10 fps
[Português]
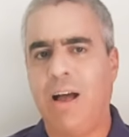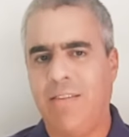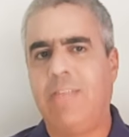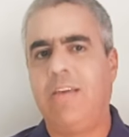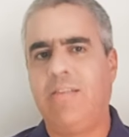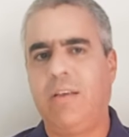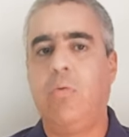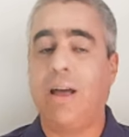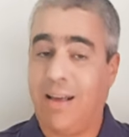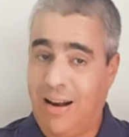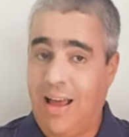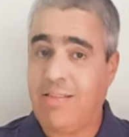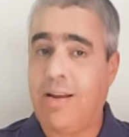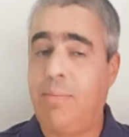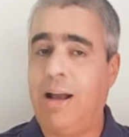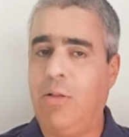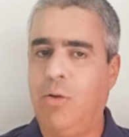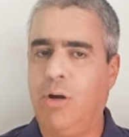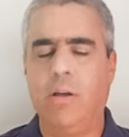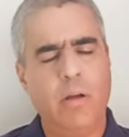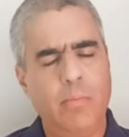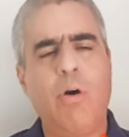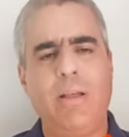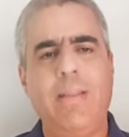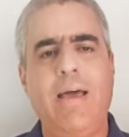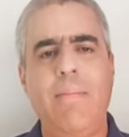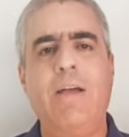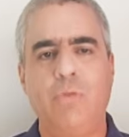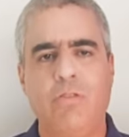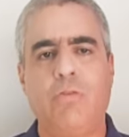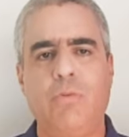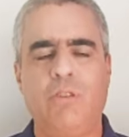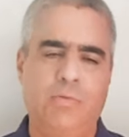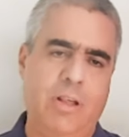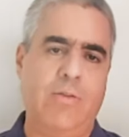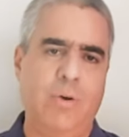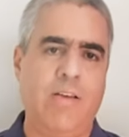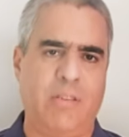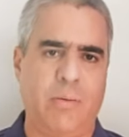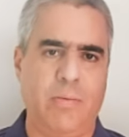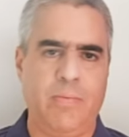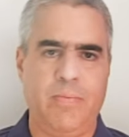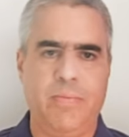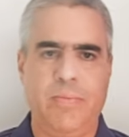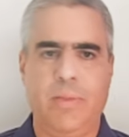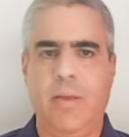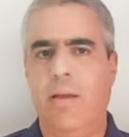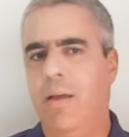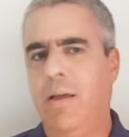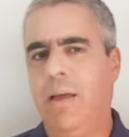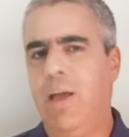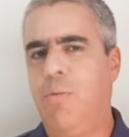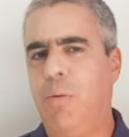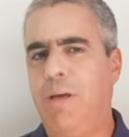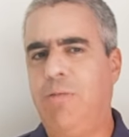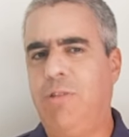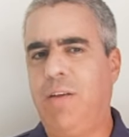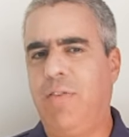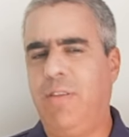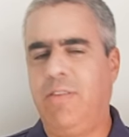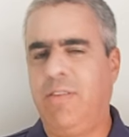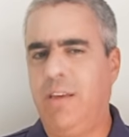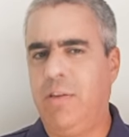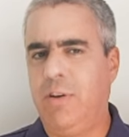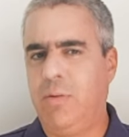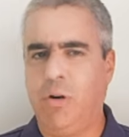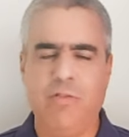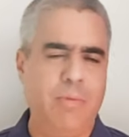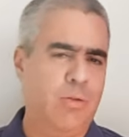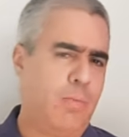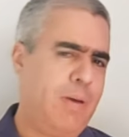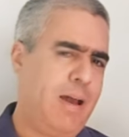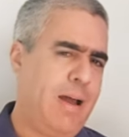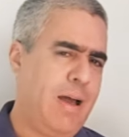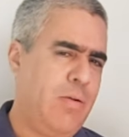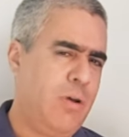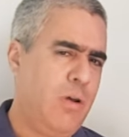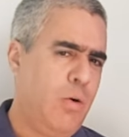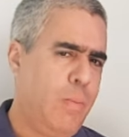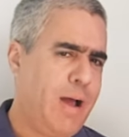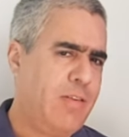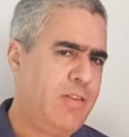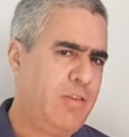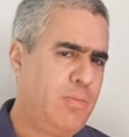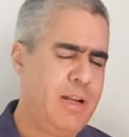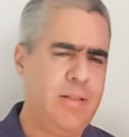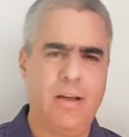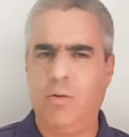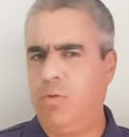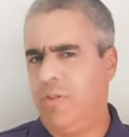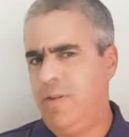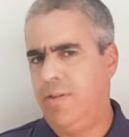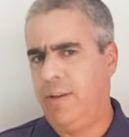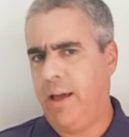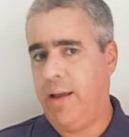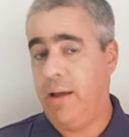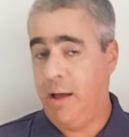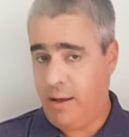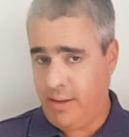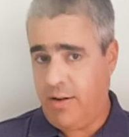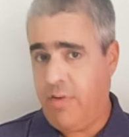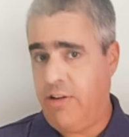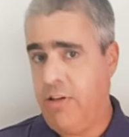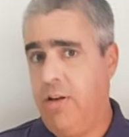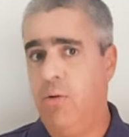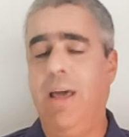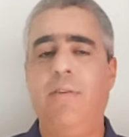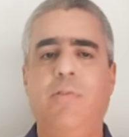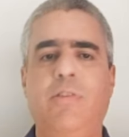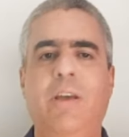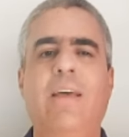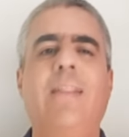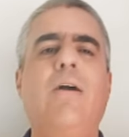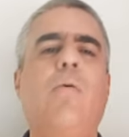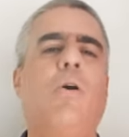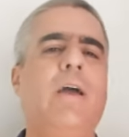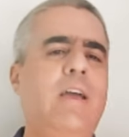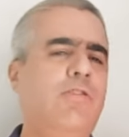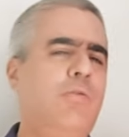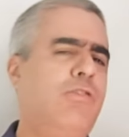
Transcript: a ascensão da classe trabalhadora por intermédio exclusivo da educação. Em um momento de defensiva do movimento operário, o marxismo britânico se insere, através da New Left, na corrente do